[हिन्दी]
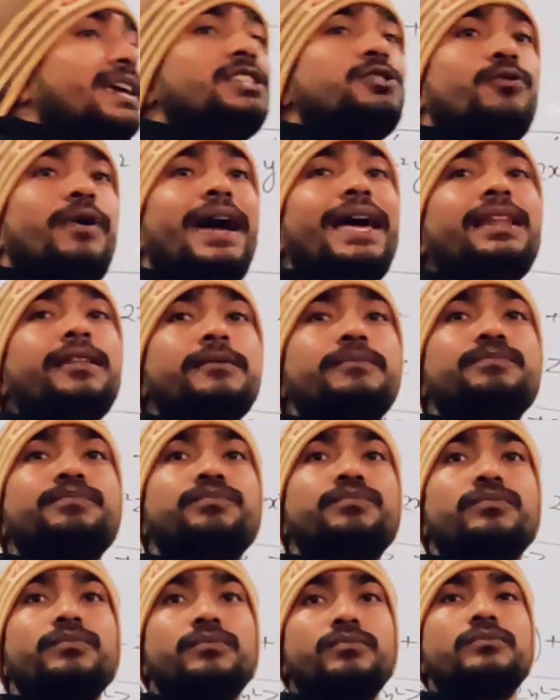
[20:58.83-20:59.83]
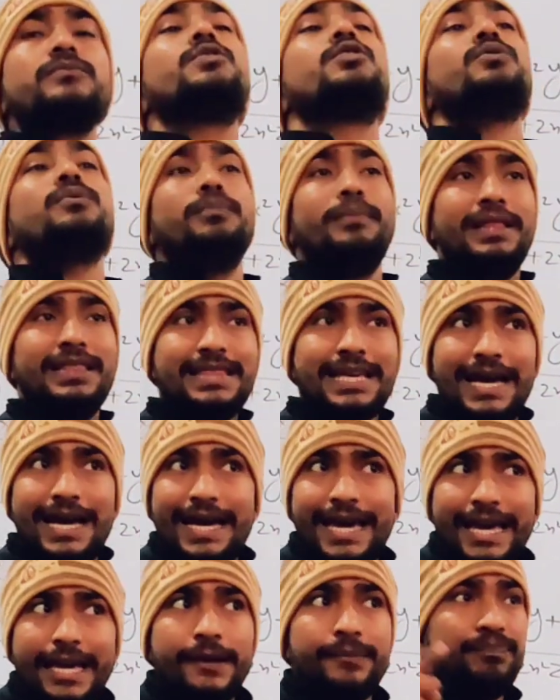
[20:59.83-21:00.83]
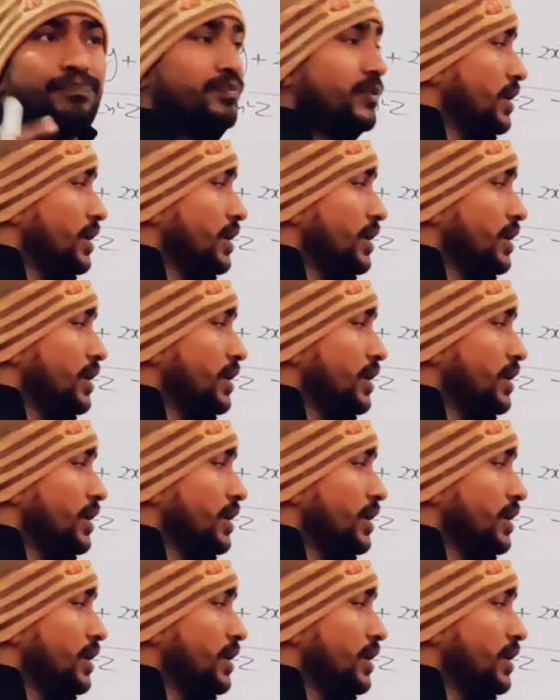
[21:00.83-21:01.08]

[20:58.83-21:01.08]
वाई स्क्वायर मिलता है